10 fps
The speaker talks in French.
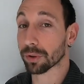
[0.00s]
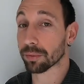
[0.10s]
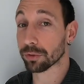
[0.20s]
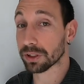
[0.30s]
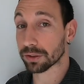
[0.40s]
pour
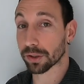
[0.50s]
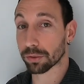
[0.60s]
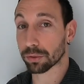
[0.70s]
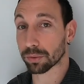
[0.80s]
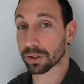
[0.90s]
un
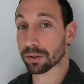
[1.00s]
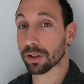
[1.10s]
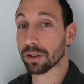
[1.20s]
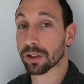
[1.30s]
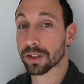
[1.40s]
moniteur
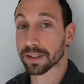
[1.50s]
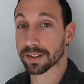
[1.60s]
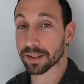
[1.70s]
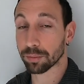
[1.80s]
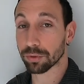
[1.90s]
d'auto-école
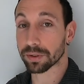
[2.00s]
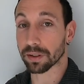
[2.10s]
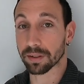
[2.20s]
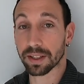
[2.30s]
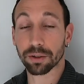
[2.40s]
débutant.